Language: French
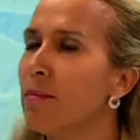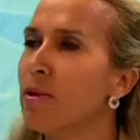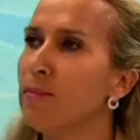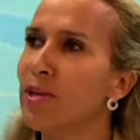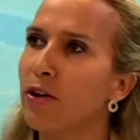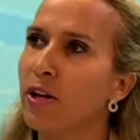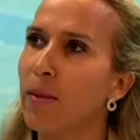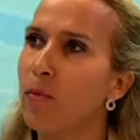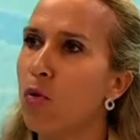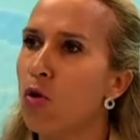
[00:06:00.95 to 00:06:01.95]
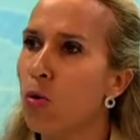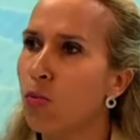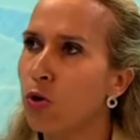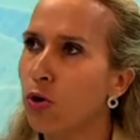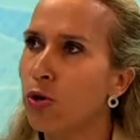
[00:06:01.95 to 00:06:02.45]
mais bien en amont
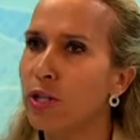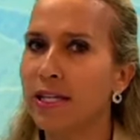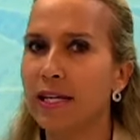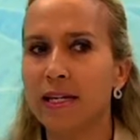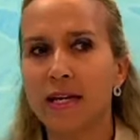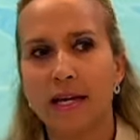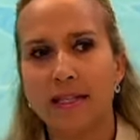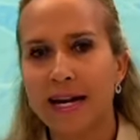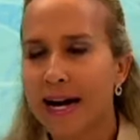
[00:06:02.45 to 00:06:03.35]
pour que des, des